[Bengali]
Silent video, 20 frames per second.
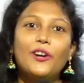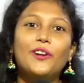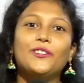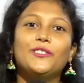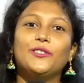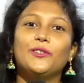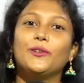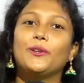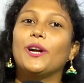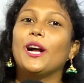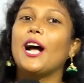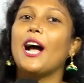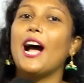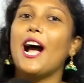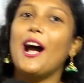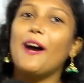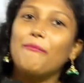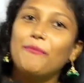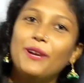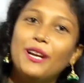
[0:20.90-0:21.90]
দর্শক
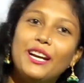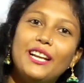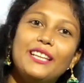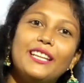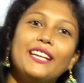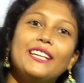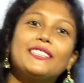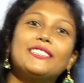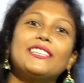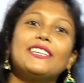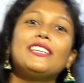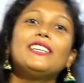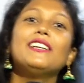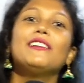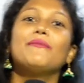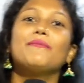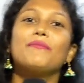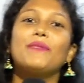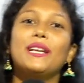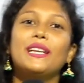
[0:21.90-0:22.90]
আপনারা দেখছেন
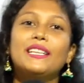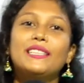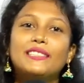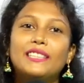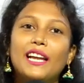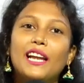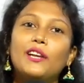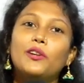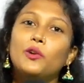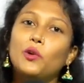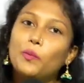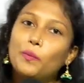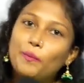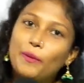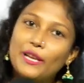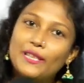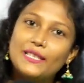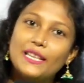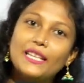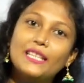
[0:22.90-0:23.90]
মেডিস্কাই গ্রুপ
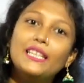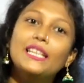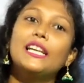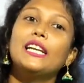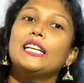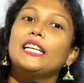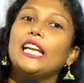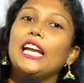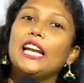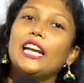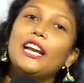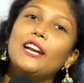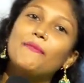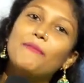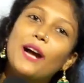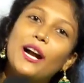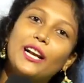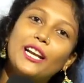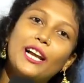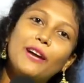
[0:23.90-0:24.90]
প্রেজেন্ট ডিএনএন
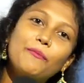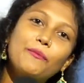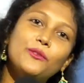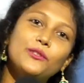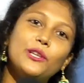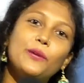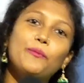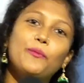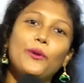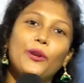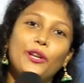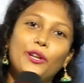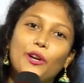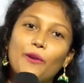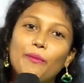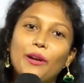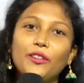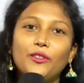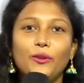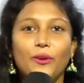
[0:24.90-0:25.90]
বাংলা পুজো
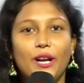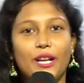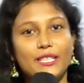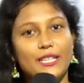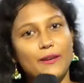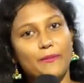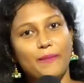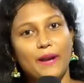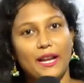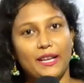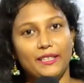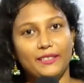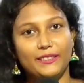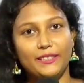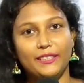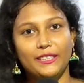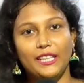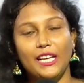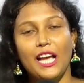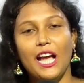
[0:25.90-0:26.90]
পরিক্রমা দু
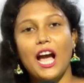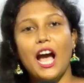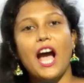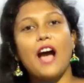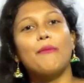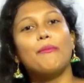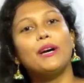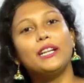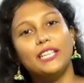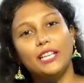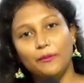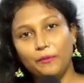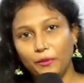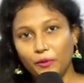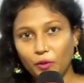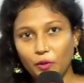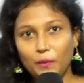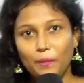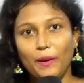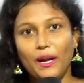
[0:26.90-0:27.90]
আমাদের
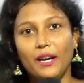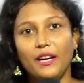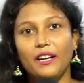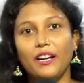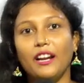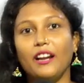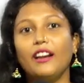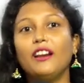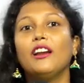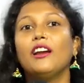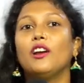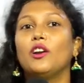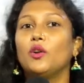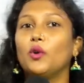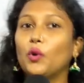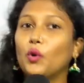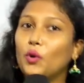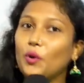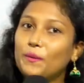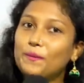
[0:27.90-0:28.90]
ফুড পার্টনার
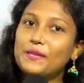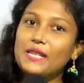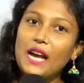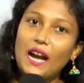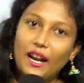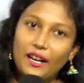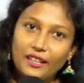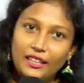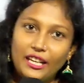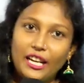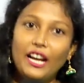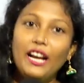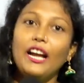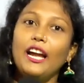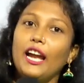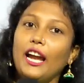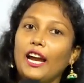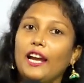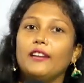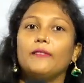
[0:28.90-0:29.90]
রুপস আড্ডা
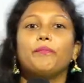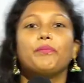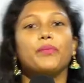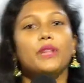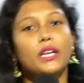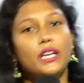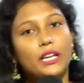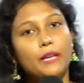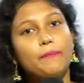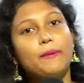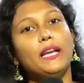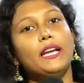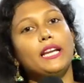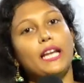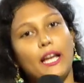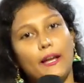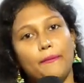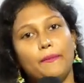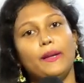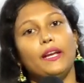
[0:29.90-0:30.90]
অ্যান্ড রিভে
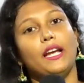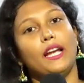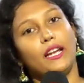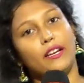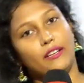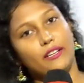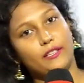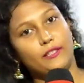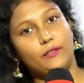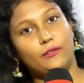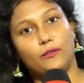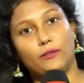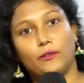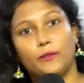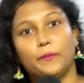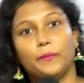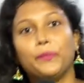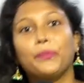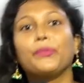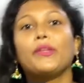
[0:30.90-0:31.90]
ক্যাফে অ্যান্ড
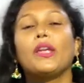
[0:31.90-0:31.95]
রেস্তোরাঁ